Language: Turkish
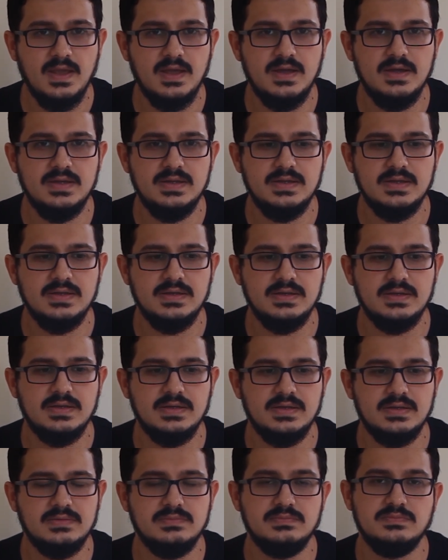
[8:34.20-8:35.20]

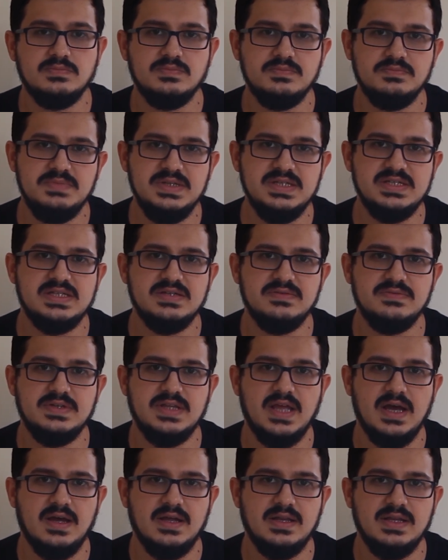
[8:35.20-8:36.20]
e, bir
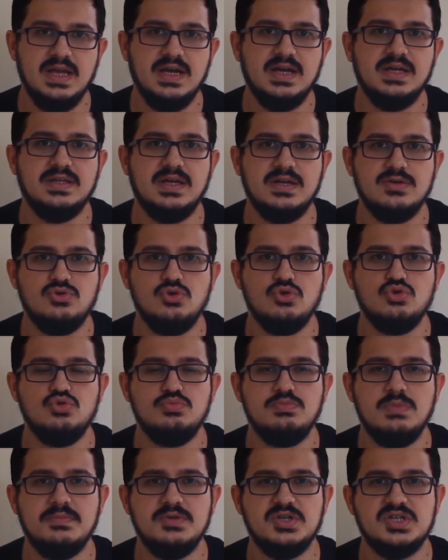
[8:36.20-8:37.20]
sıvıda ne kadar
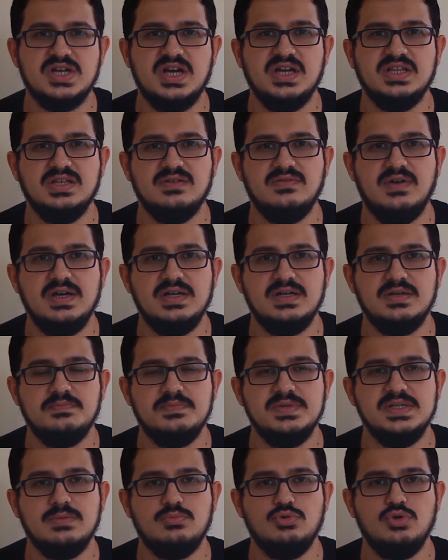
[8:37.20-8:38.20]
çözülmemiş katı var
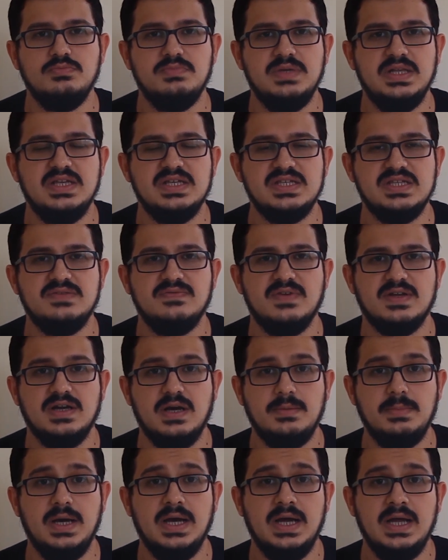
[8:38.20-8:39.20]
bize bunun bilgisini verir.
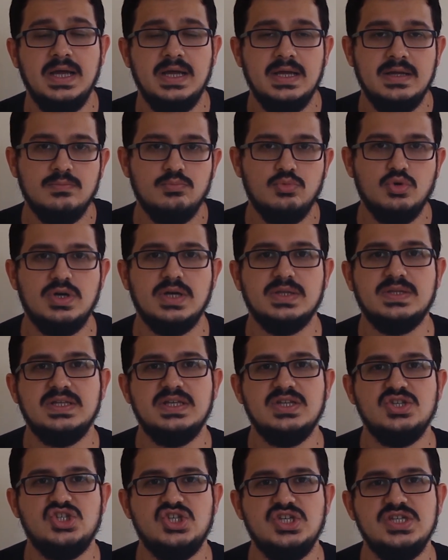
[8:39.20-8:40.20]
Ama bu
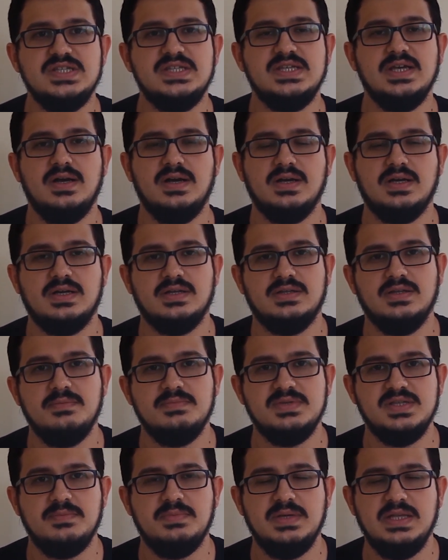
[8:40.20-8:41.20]
katının cinsi hakkında
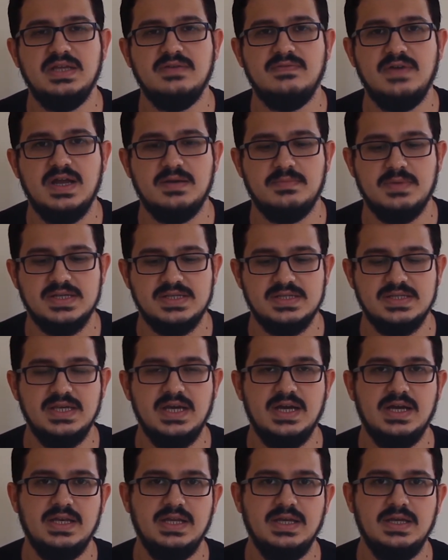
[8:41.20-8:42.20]
bize bilgi vermez.
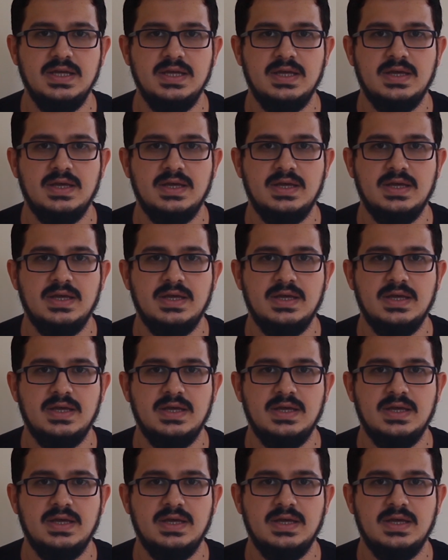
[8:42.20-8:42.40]
Yani